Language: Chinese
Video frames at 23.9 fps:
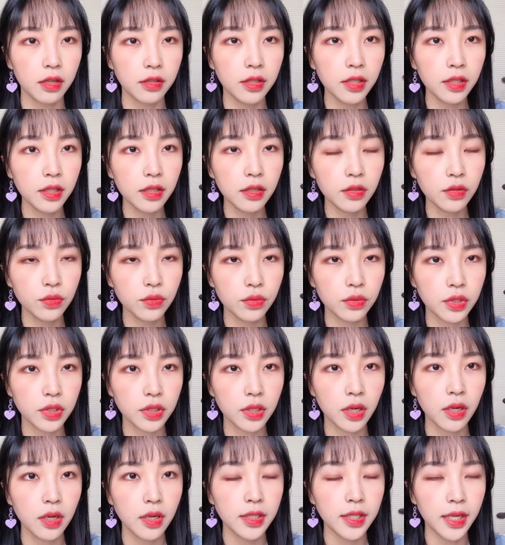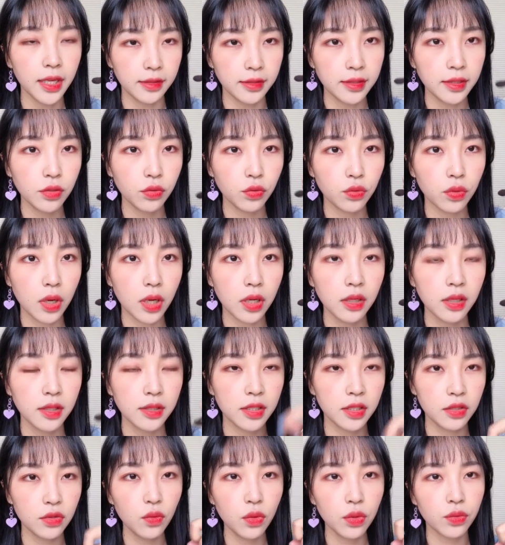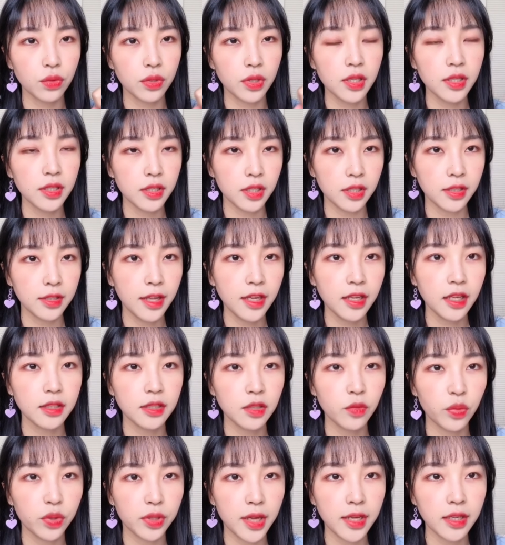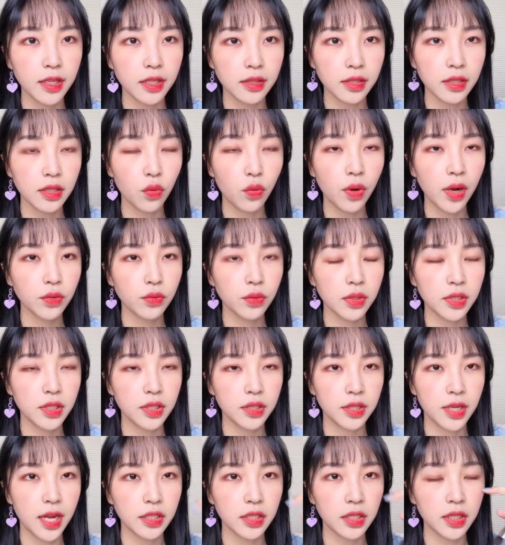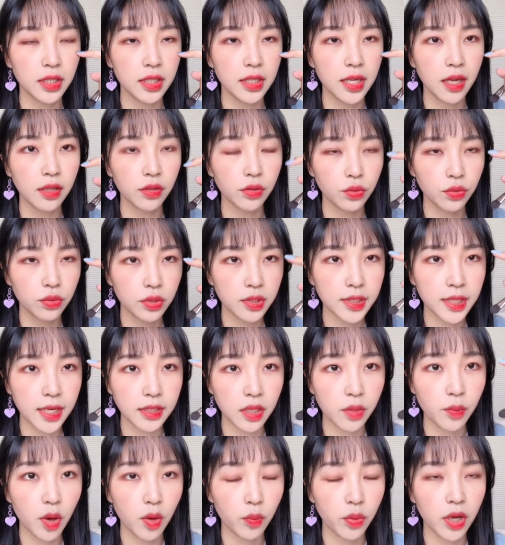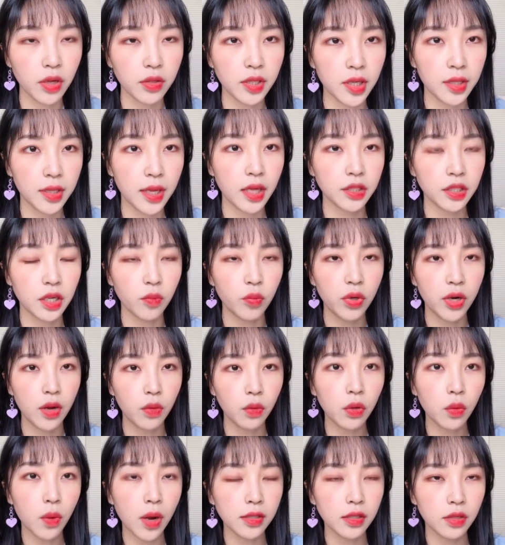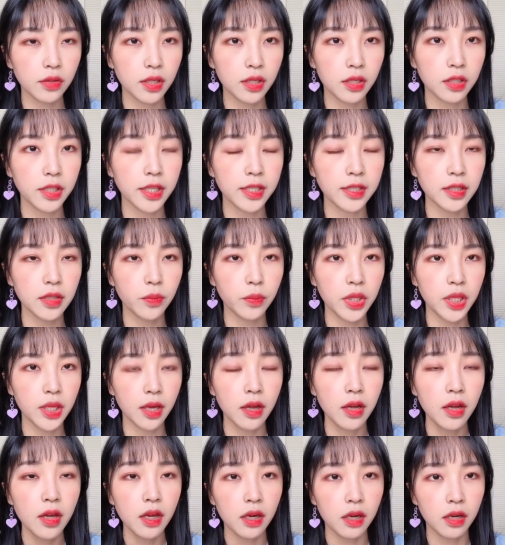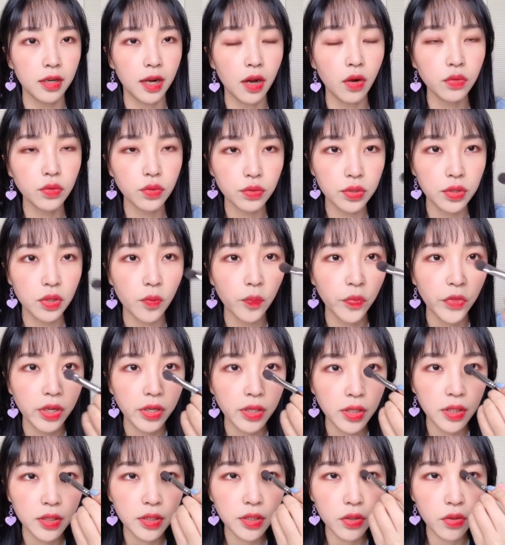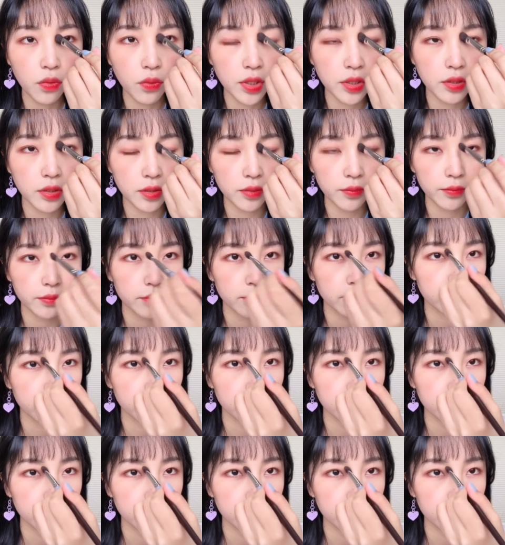呃，第一个就是眼镜妆，其实我觉得你戴眼镜不戴眼镜，你化妆其实还是一样的，就是假睫毛不要贴太长，不然会刮到那个眼镜片。呃，然后就是这个位置。